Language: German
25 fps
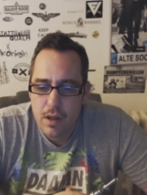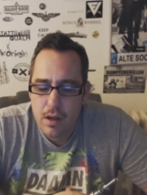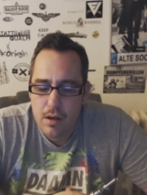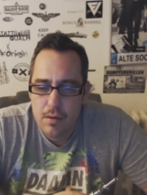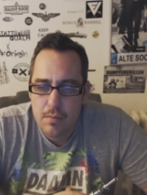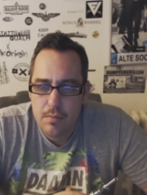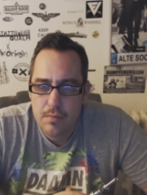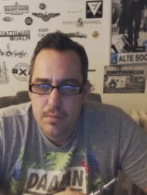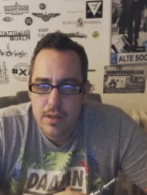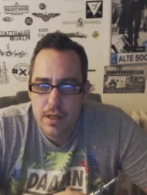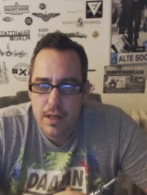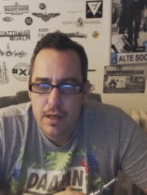
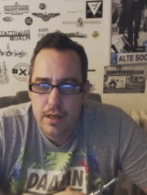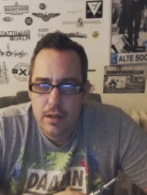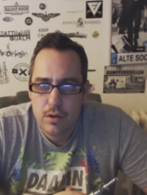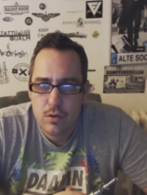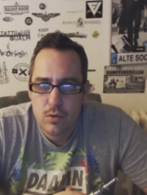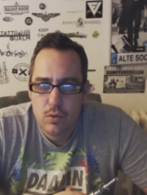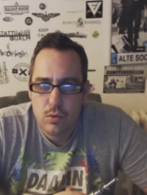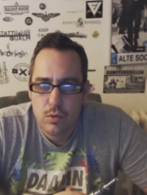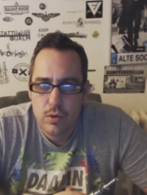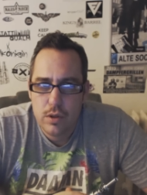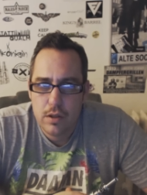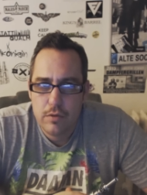ähm, der
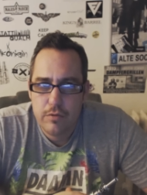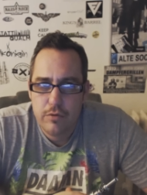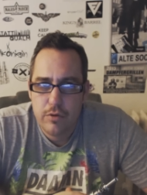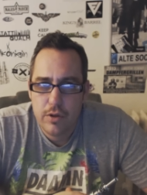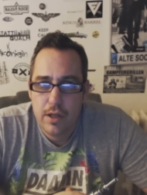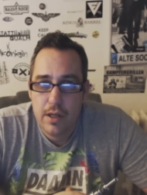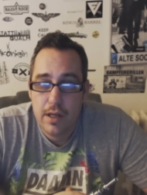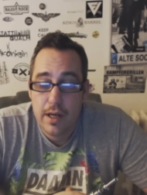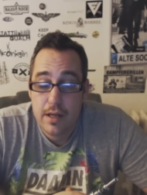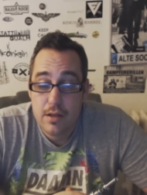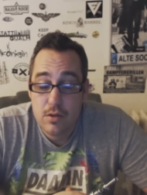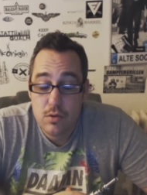Elektronik
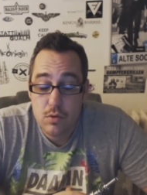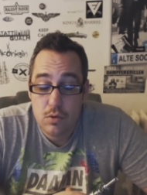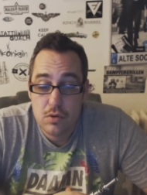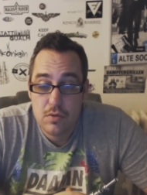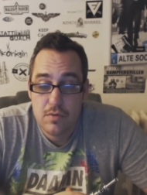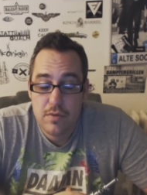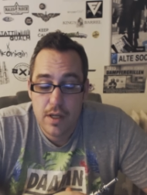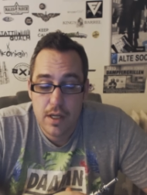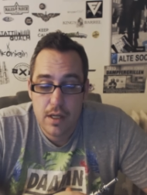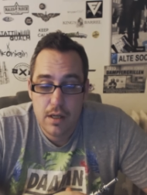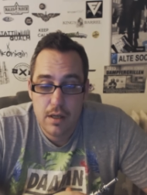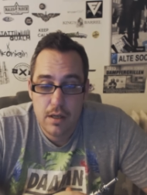von den
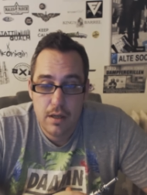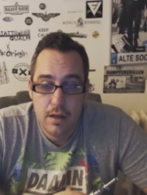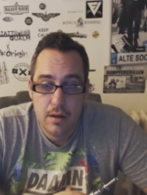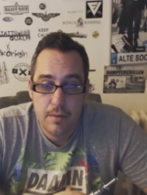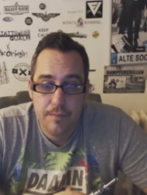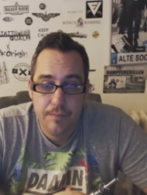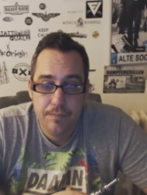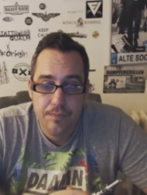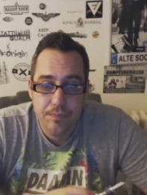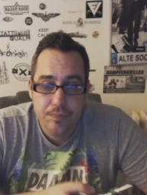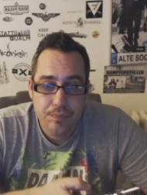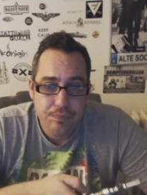Leistungswerten
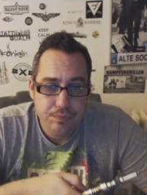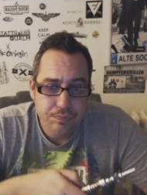her.